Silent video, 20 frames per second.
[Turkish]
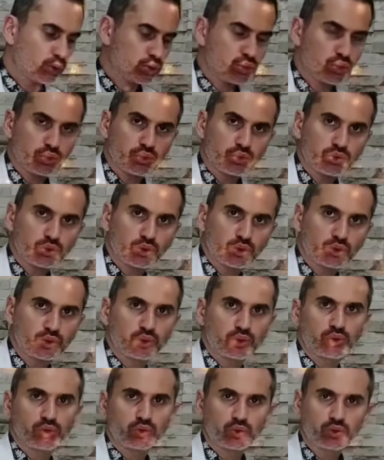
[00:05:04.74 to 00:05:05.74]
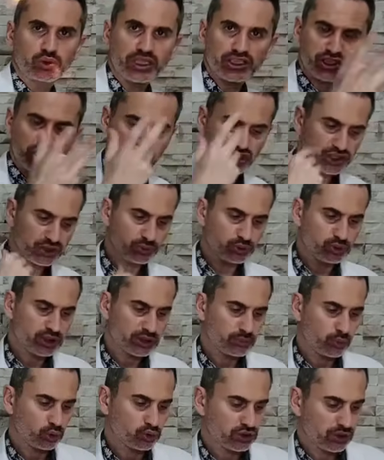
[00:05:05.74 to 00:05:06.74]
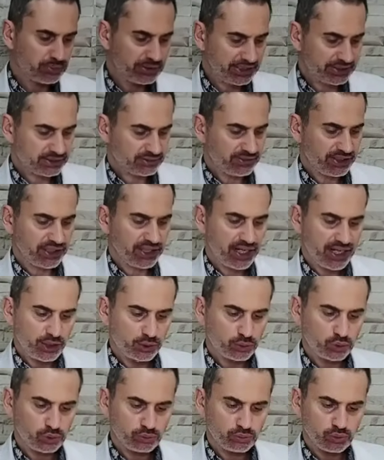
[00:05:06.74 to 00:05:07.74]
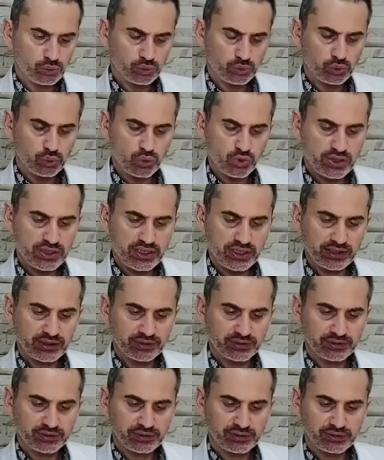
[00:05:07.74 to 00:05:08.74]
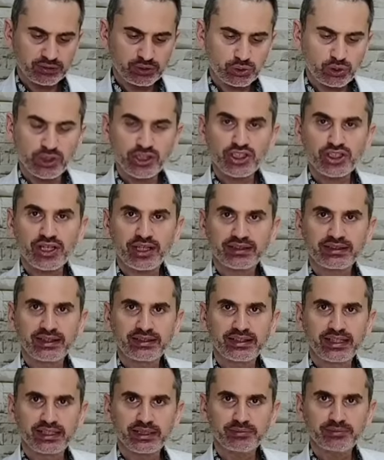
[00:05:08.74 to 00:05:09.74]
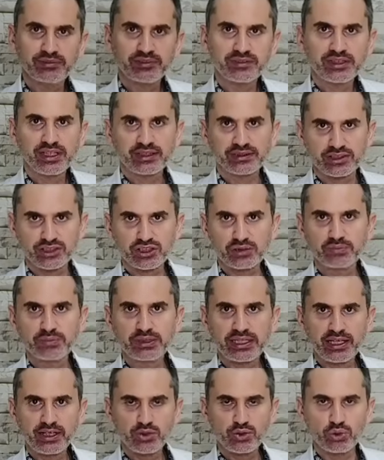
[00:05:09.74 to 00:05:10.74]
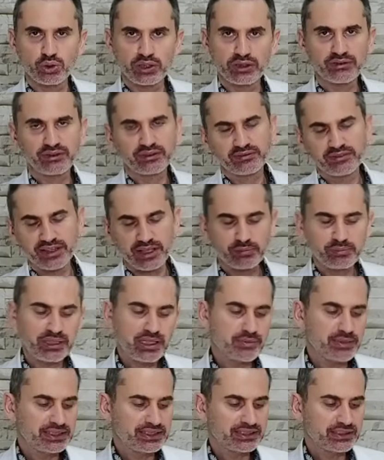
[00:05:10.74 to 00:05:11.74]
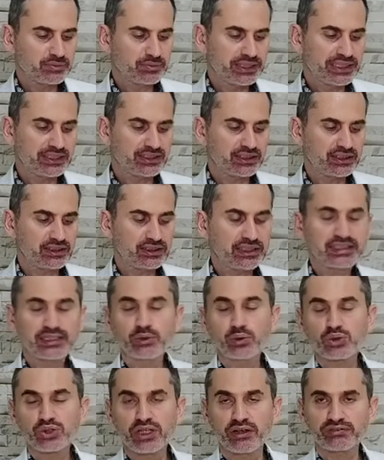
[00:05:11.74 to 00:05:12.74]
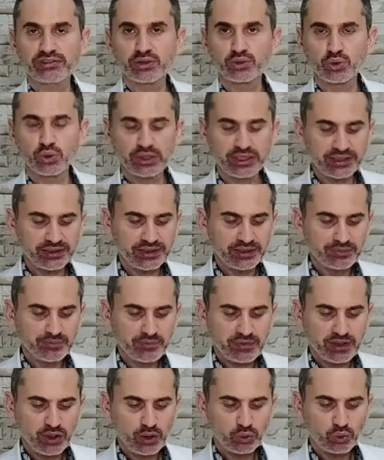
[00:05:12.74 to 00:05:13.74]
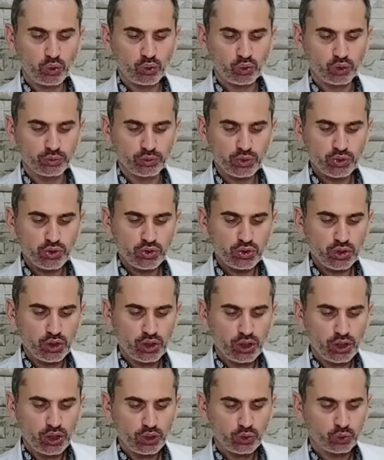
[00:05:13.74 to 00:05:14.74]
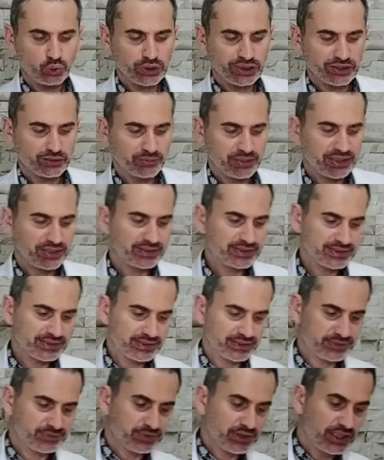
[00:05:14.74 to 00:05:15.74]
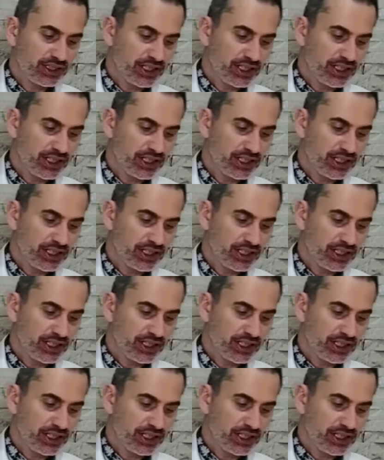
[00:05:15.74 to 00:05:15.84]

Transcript: olsun çünkü güneş ışığı bunları bozabilir ve her gün mümkünse şöyle çalkalayalım. Yaklaşık bir ay sonra veya bilemediniz 1-2-3 hafta sonra kokumuz kullanılmaya hazır.